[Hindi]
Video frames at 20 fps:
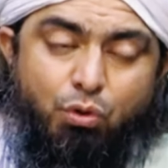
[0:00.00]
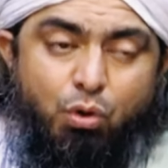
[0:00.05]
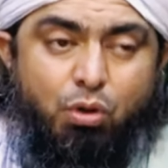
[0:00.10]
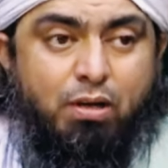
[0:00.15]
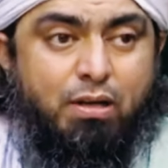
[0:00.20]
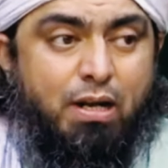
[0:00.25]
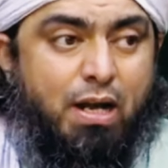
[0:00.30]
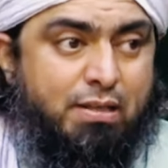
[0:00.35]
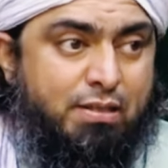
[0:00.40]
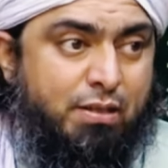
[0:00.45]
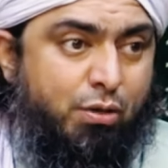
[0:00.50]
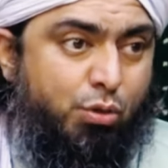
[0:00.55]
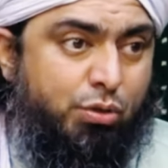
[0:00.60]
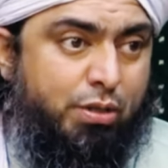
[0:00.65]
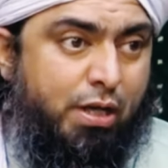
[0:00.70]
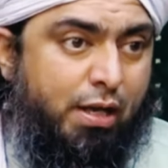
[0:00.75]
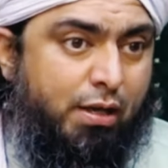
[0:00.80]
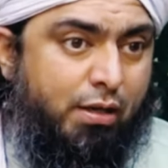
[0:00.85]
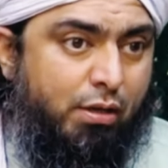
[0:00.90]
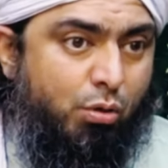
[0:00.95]
फौरन हाजिर हो
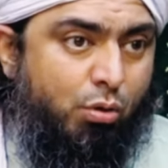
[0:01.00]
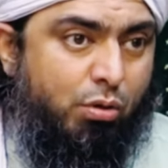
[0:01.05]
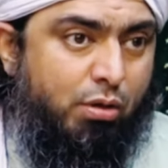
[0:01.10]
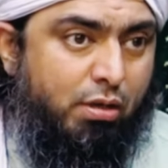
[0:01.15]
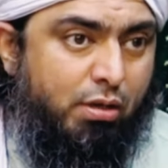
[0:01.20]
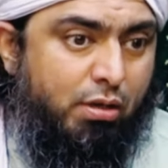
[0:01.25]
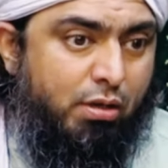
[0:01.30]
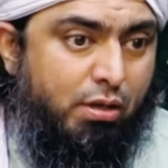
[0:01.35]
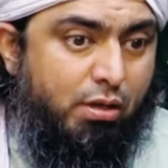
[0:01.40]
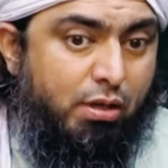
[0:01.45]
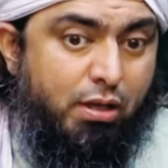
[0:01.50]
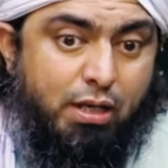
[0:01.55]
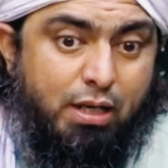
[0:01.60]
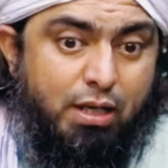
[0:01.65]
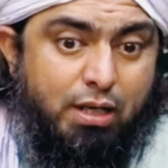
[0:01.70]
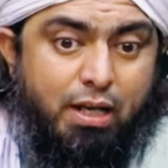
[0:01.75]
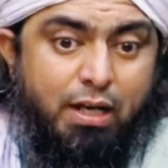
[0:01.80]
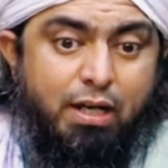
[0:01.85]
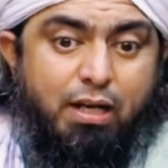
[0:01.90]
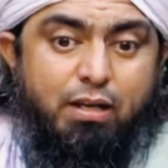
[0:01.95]
जाया करो
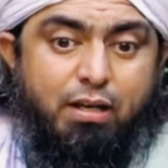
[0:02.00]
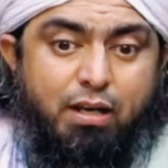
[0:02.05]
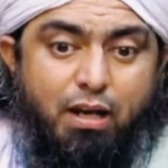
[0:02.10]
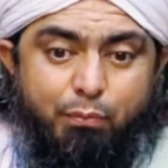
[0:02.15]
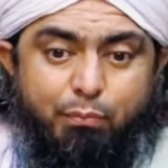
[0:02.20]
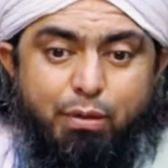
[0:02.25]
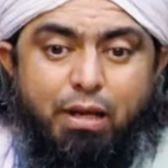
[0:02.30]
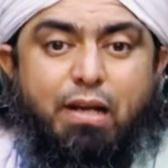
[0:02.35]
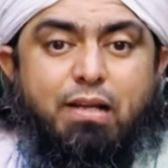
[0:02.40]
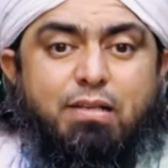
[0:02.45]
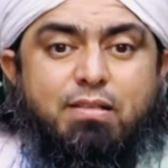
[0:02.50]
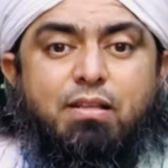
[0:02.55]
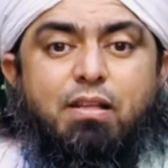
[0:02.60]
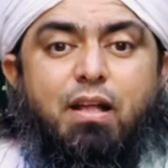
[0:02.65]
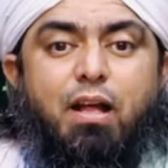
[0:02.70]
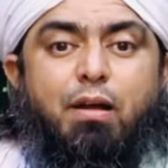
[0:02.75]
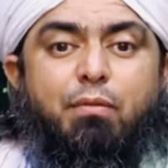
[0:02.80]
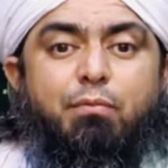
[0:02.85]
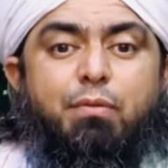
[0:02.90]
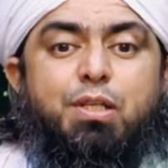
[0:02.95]
यानी नबी
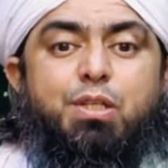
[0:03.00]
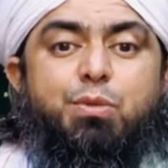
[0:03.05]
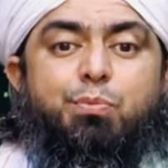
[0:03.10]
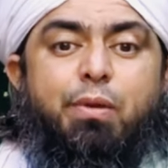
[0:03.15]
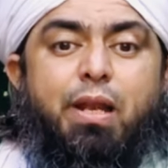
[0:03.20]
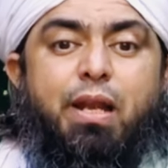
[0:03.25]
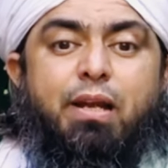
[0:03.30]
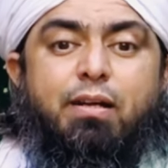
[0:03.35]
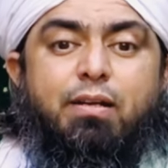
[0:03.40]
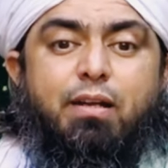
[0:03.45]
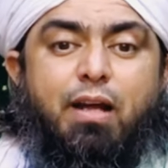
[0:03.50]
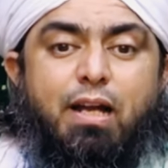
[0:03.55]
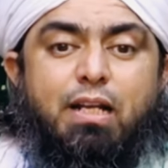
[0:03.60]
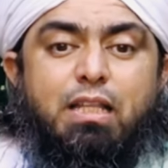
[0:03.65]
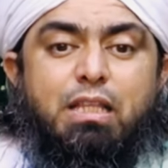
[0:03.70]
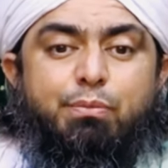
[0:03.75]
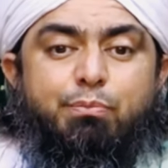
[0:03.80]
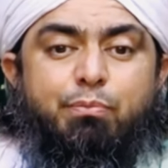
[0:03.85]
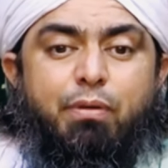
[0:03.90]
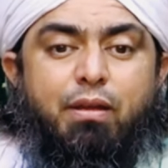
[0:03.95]
इस्लाम इस प्लानट
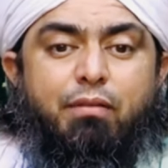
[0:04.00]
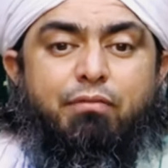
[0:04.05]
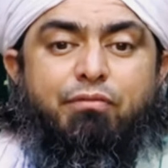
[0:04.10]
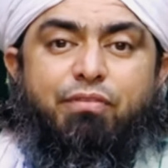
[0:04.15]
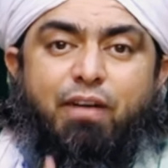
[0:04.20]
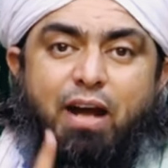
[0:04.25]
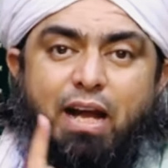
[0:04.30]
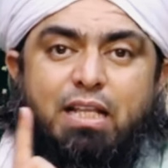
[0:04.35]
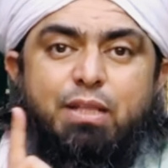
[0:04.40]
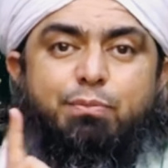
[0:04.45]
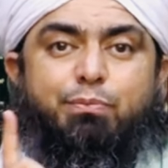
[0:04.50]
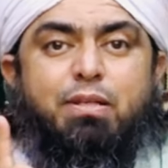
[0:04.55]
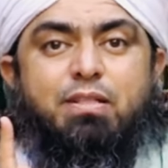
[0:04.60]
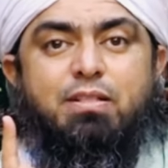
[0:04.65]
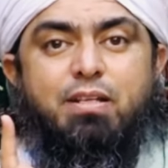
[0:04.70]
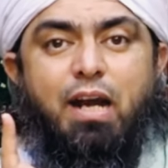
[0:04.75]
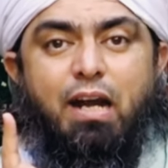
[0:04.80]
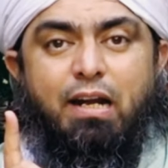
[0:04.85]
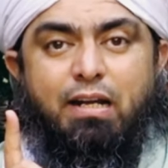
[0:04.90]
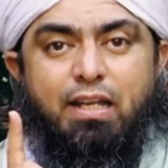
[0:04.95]
अर्थ पे वाहिद
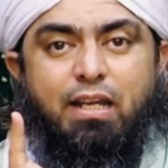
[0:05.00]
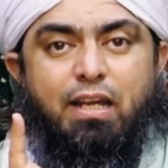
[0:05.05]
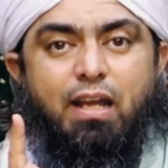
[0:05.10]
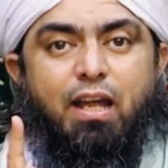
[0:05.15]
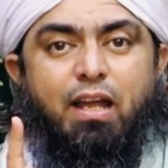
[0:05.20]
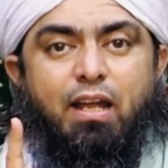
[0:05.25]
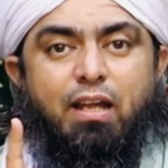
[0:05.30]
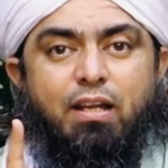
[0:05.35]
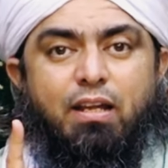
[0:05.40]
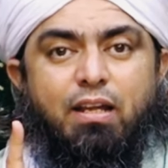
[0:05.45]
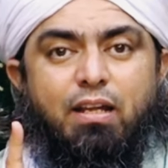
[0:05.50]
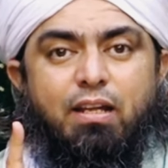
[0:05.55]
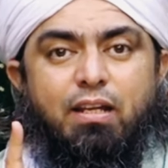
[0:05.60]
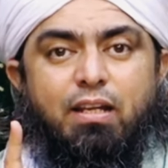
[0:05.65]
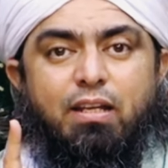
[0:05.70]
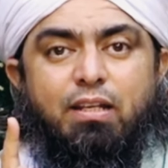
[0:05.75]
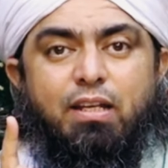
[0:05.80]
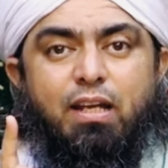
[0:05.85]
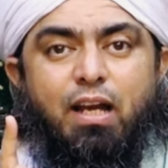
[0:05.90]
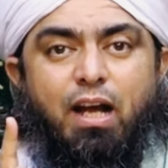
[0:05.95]
पर्सनैलिटी है
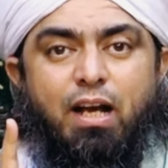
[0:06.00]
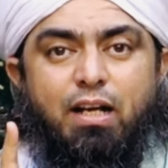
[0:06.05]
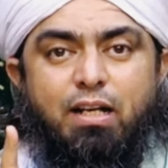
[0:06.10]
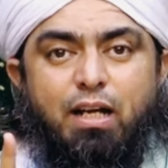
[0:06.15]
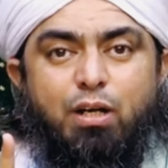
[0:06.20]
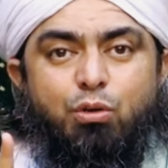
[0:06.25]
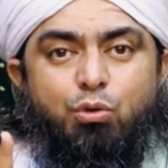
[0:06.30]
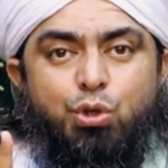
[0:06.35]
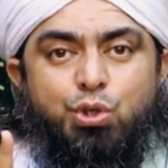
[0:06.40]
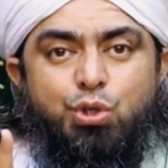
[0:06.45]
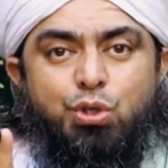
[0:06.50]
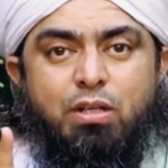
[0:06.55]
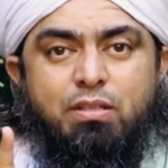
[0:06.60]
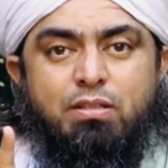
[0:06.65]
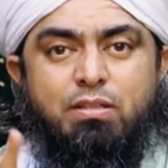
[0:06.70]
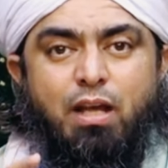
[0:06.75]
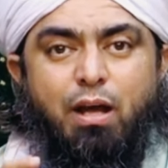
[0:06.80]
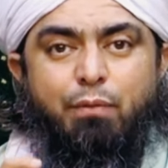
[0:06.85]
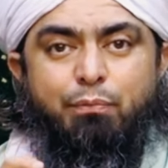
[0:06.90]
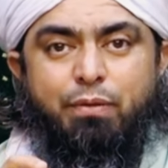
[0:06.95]
कि अगर कोई
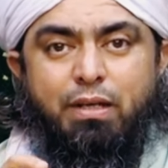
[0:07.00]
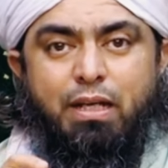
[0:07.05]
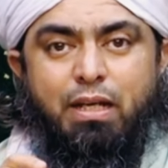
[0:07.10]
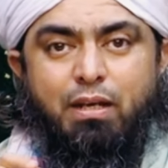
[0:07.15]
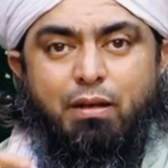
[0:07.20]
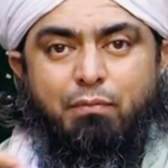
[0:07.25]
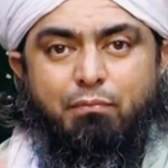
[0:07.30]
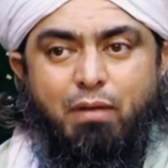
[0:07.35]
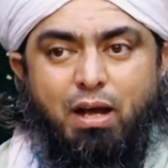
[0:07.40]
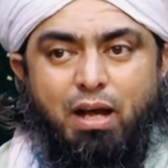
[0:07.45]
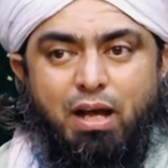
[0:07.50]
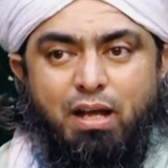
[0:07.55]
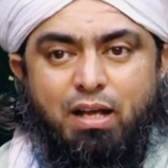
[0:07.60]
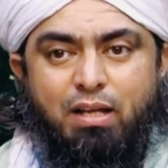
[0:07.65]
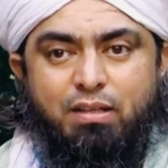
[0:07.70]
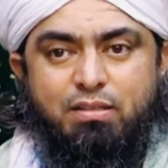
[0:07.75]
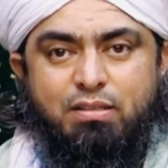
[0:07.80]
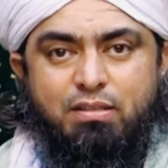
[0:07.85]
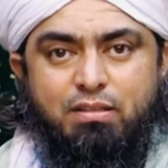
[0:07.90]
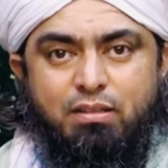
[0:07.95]
शख्स अपनी
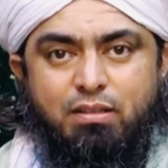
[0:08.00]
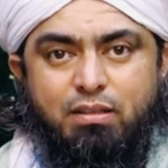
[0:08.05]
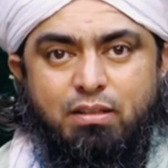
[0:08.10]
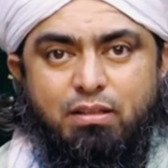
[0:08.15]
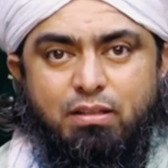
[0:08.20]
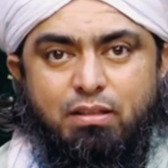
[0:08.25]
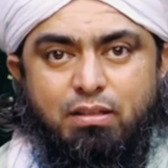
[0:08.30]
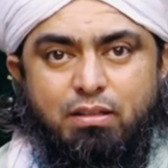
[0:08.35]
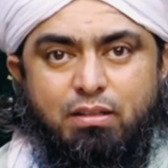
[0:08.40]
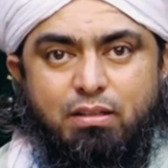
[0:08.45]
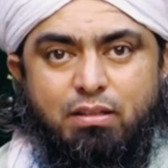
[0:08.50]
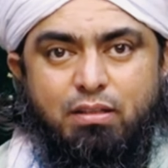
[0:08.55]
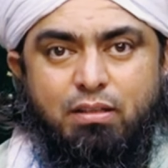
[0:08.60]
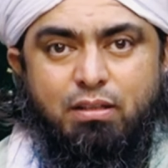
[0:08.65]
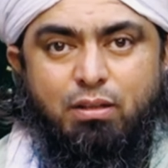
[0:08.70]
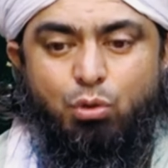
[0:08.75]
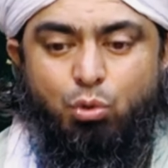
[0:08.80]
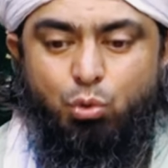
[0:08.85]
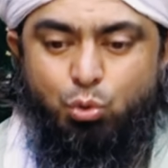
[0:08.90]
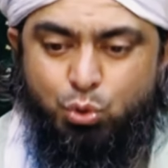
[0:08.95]
नमाज
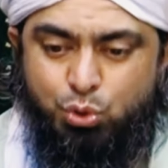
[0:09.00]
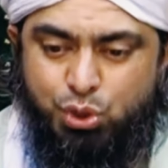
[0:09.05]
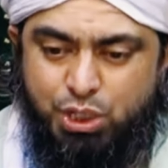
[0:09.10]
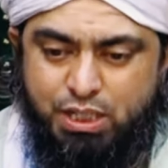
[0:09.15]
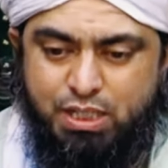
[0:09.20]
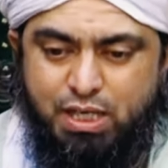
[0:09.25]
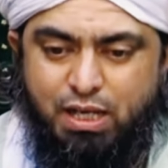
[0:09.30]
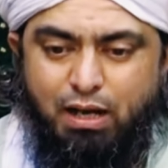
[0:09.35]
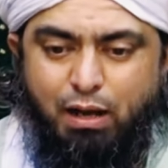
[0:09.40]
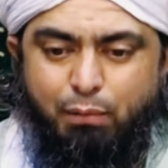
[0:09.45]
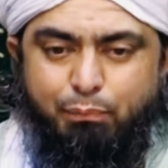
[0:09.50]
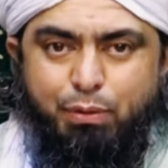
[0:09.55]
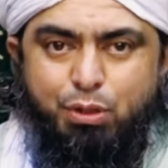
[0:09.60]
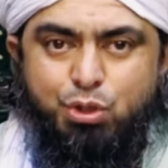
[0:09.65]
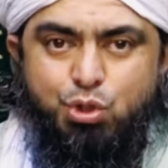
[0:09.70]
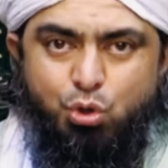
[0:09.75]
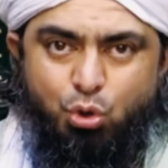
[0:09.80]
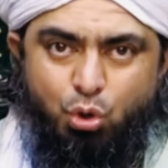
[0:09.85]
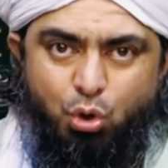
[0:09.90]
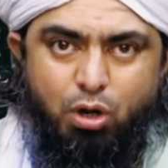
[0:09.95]
उसी जगह पर
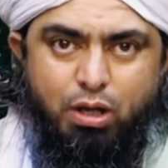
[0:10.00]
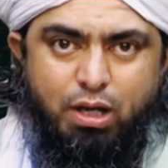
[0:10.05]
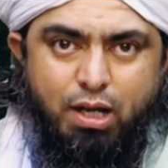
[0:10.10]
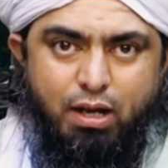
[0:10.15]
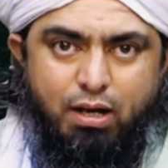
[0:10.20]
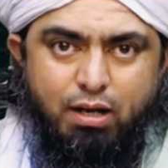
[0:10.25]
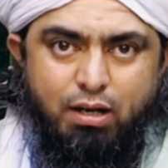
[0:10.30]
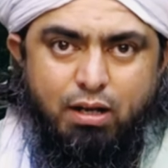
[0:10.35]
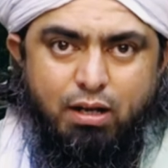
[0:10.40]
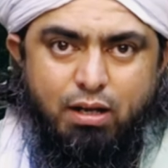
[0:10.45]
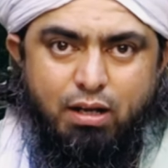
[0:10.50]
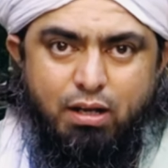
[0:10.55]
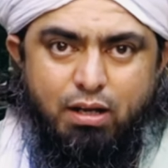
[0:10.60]
छोड़कर